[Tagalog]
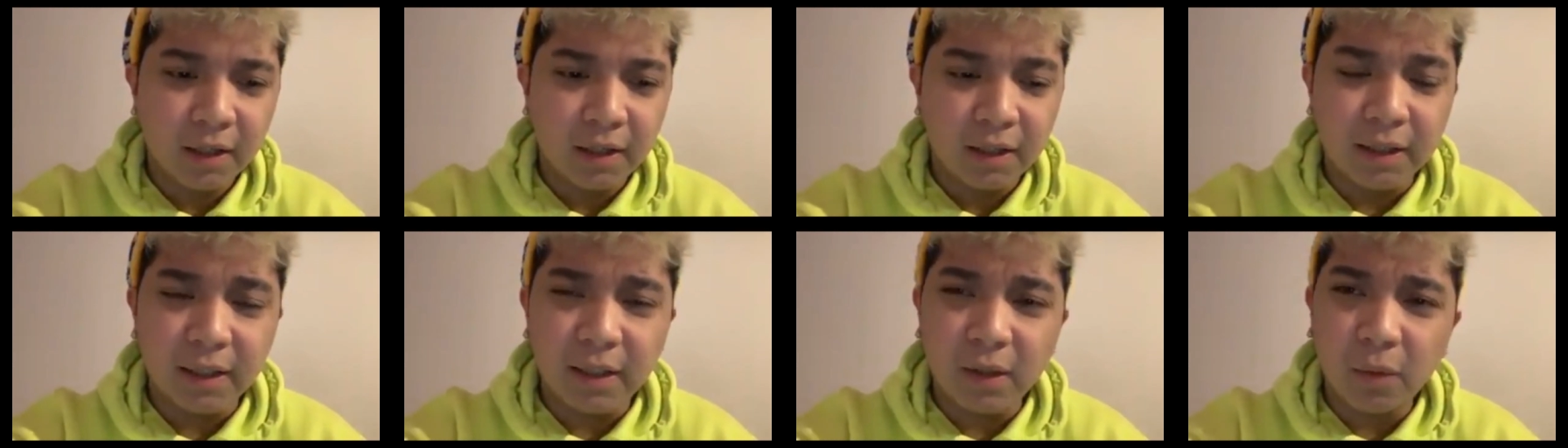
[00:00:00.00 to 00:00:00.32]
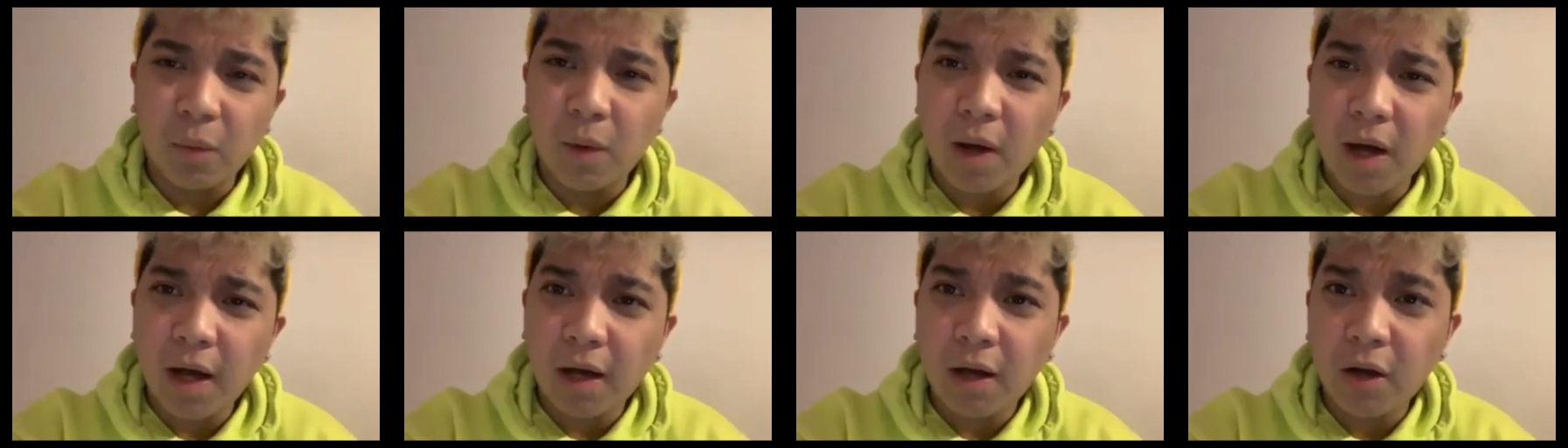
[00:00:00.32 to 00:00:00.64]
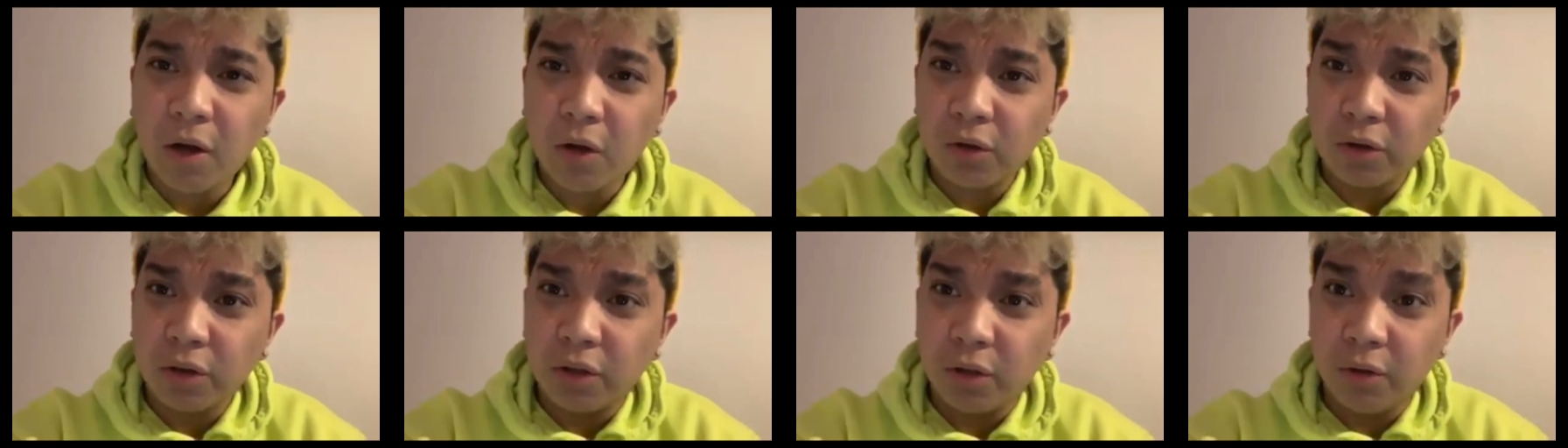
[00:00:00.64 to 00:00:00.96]
hinawakan
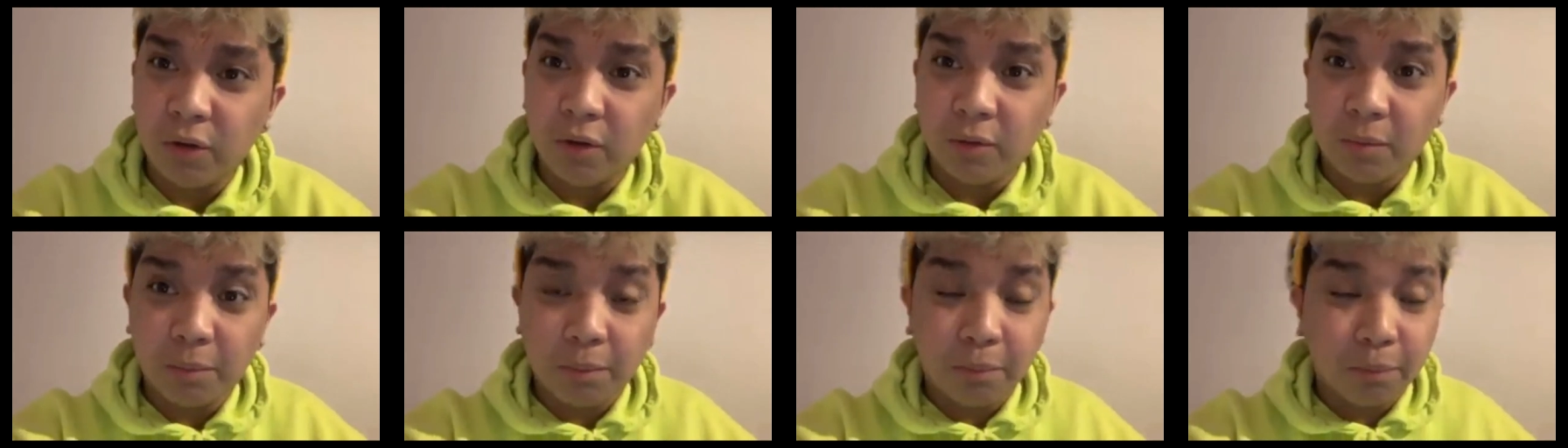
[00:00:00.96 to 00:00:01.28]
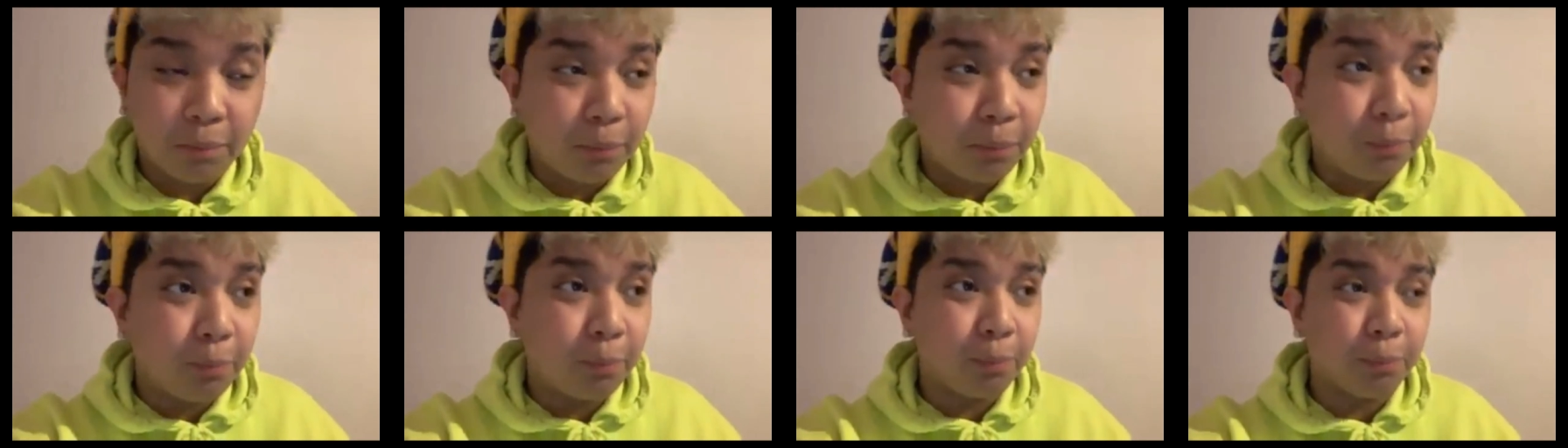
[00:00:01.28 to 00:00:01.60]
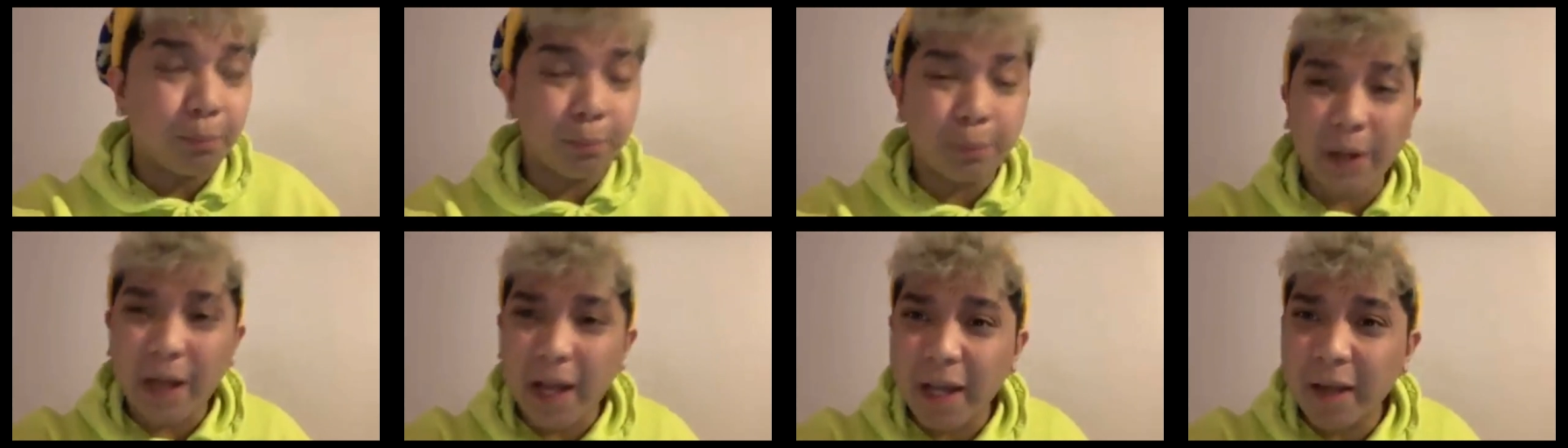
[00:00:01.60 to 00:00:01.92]
ko daw yung
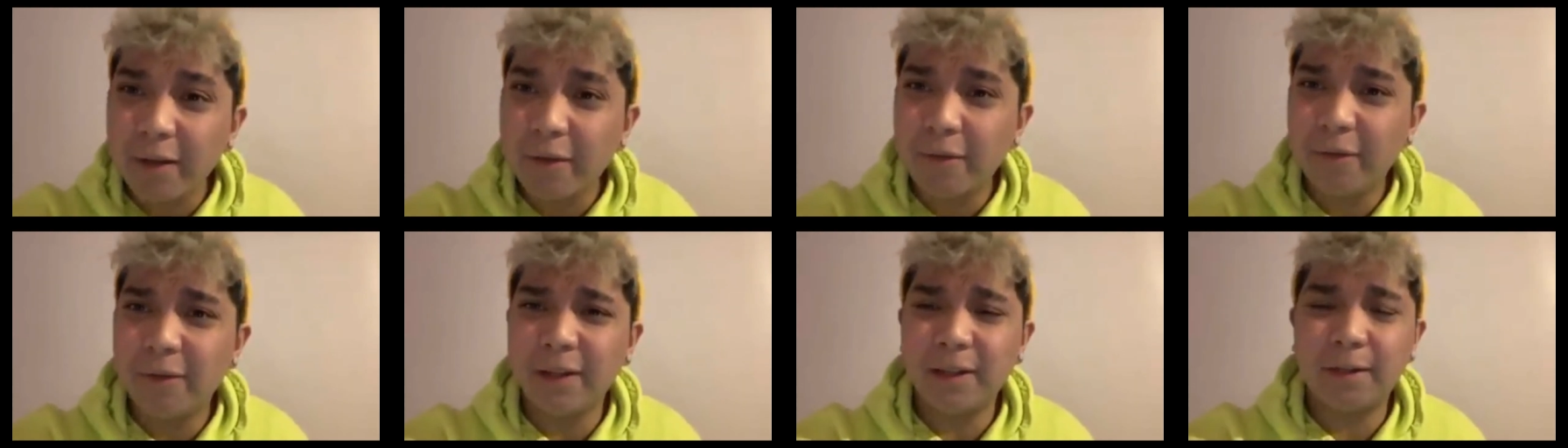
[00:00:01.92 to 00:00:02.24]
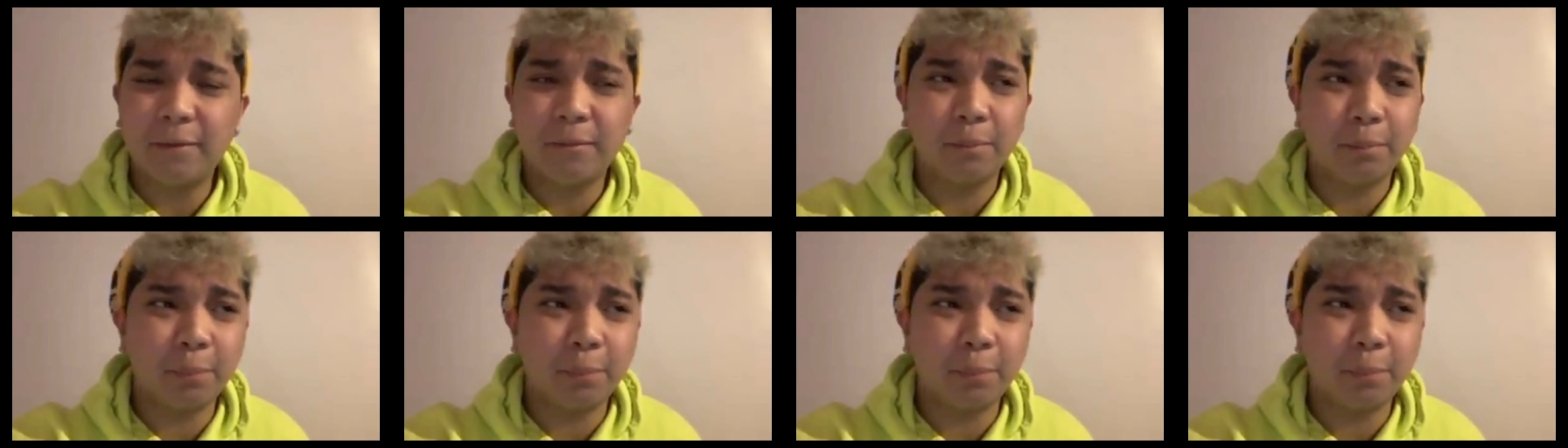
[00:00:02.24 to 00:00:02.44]
private